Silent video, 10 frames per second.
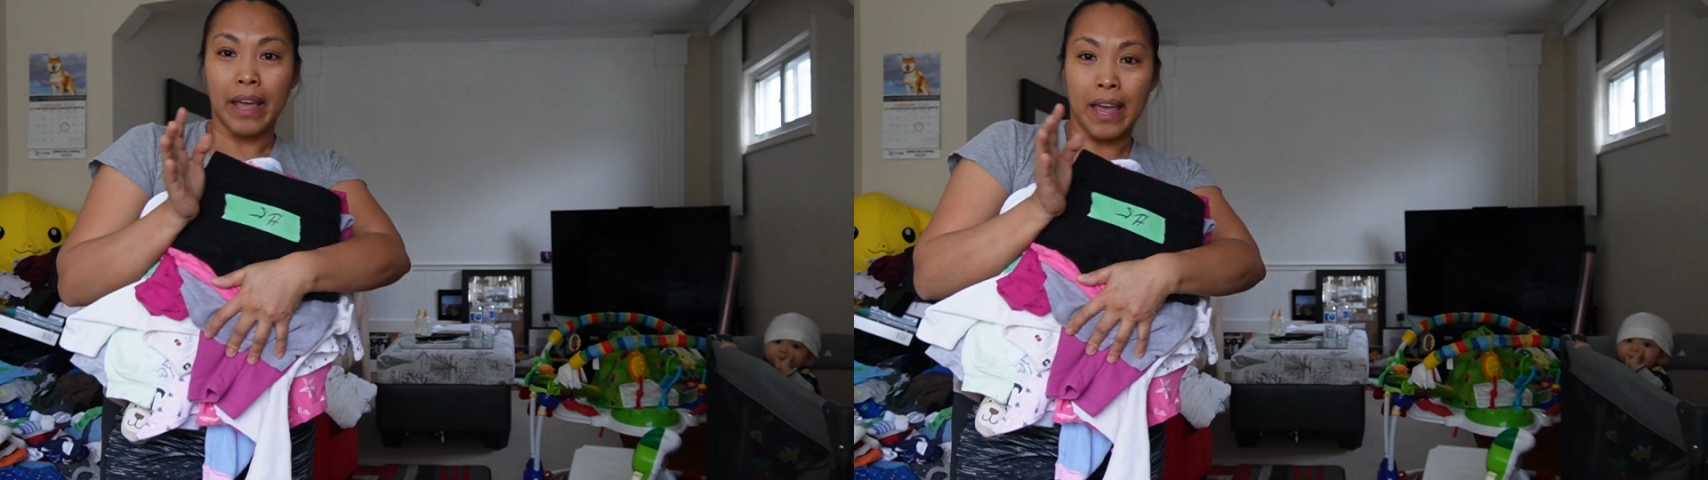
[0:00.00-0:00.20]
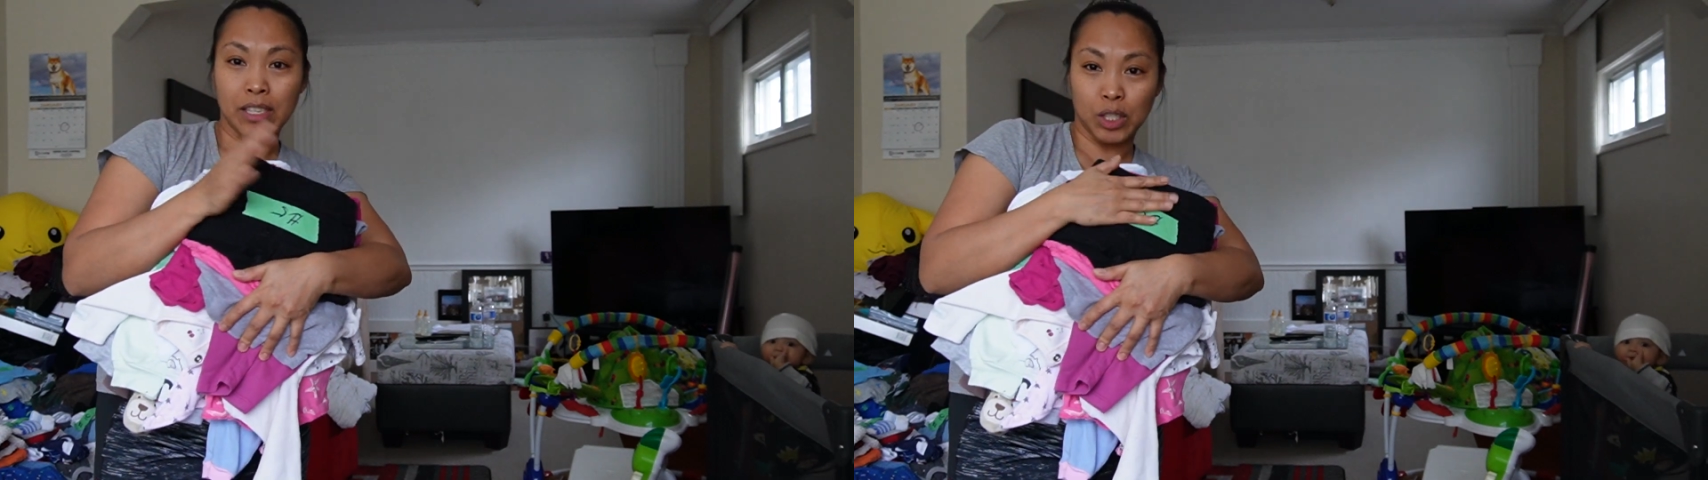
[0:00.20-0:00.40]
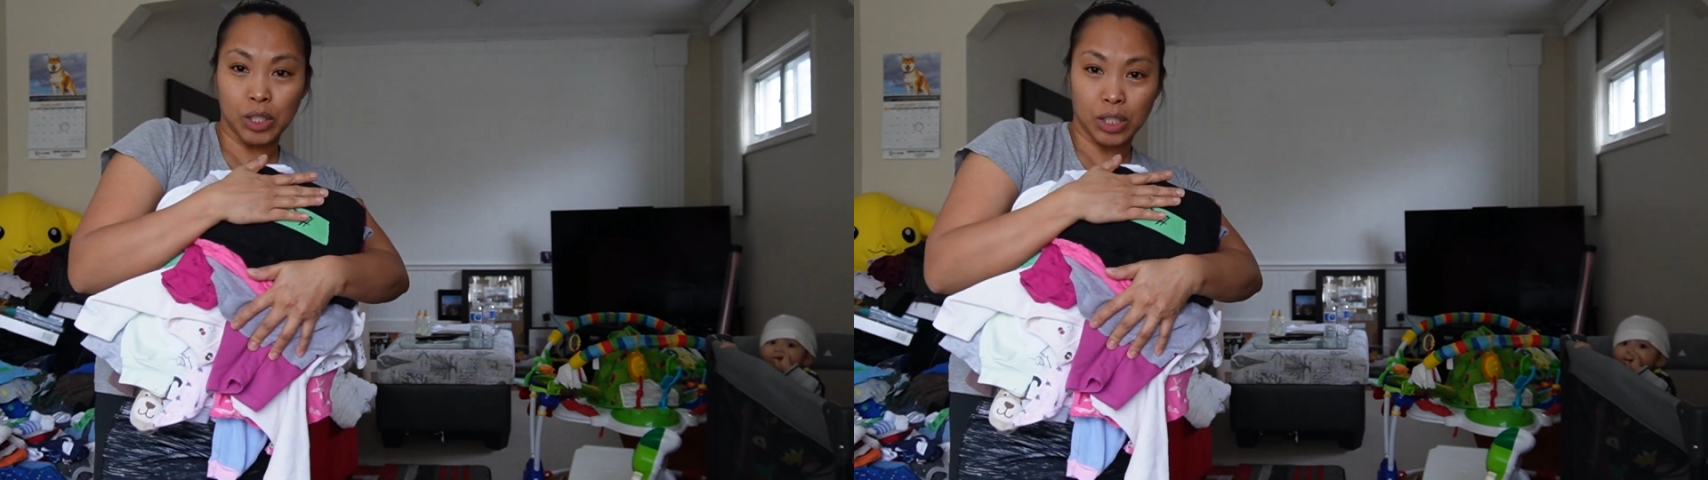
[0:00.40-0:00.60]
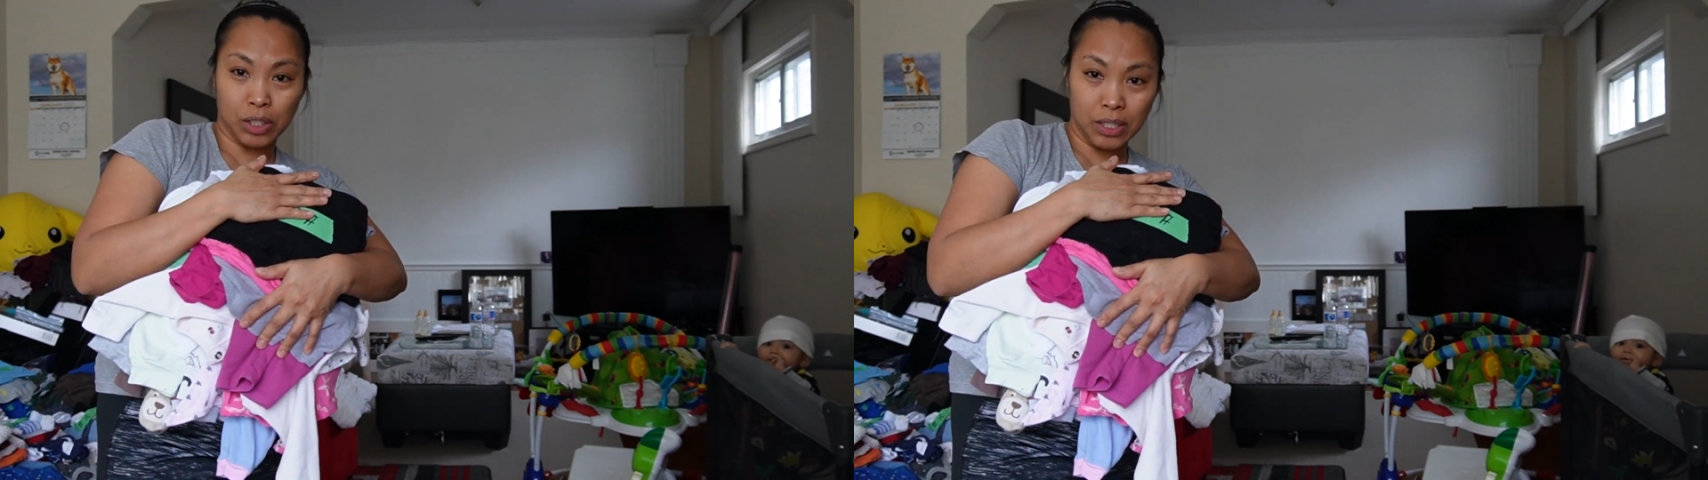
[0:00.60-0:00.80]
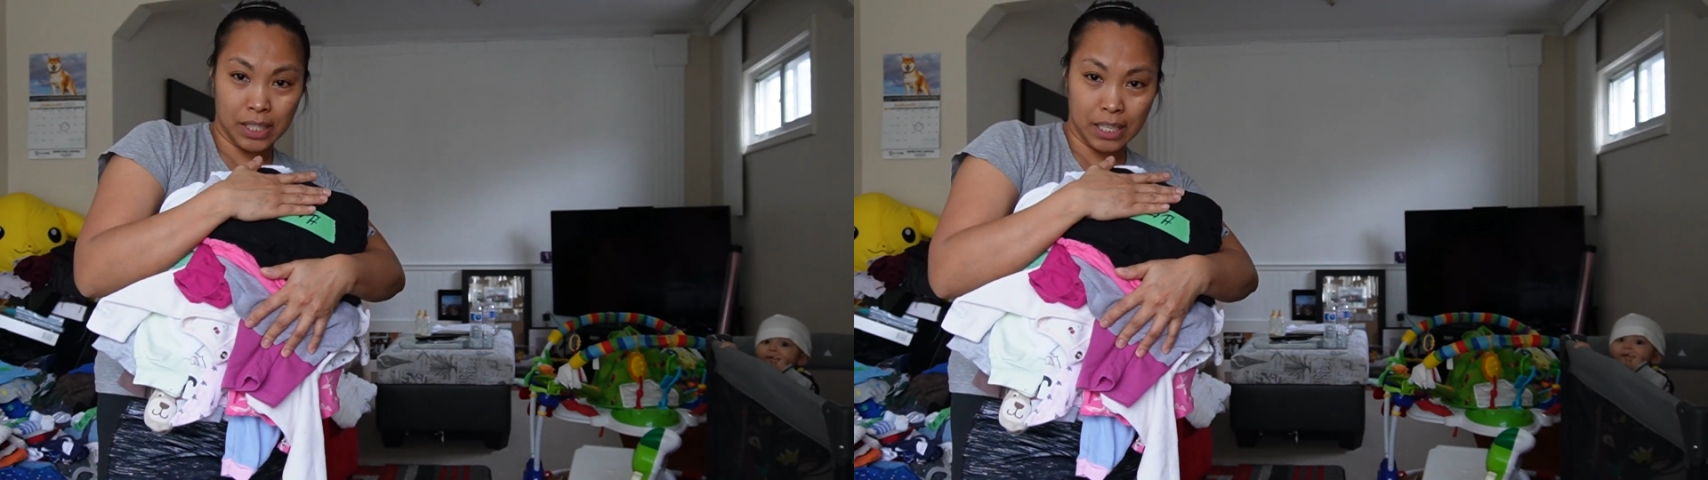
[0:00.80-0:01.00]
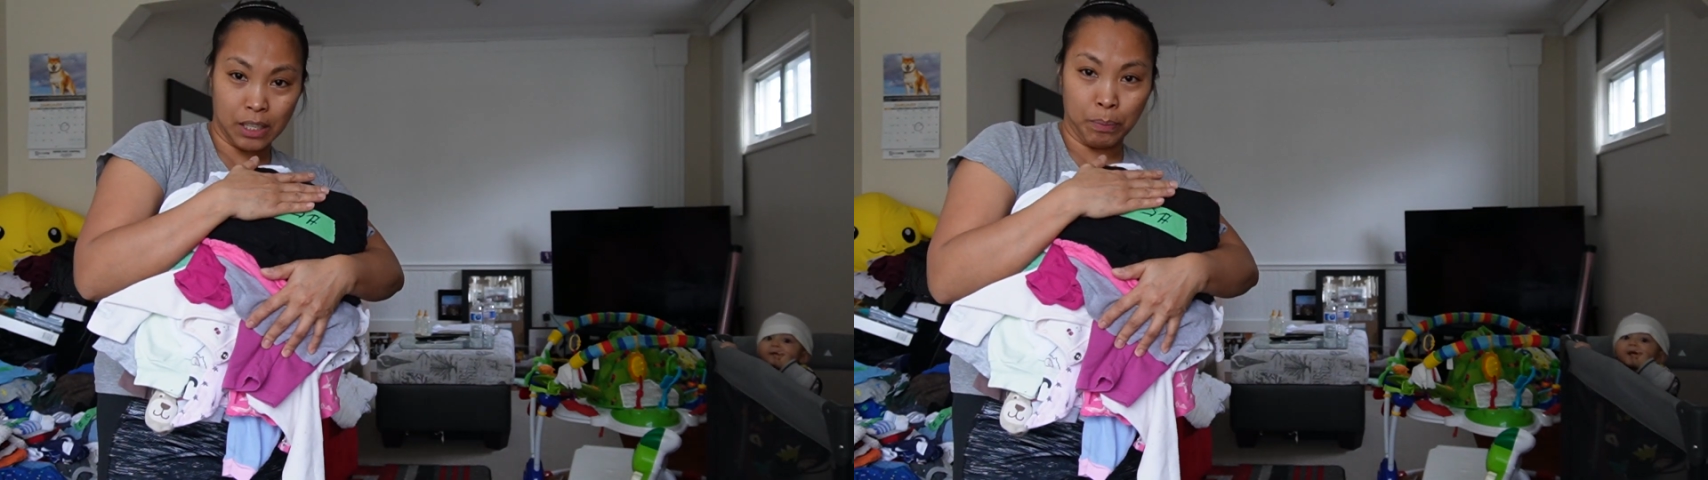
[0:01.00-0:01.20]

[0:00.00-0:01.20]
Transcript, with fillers: and consider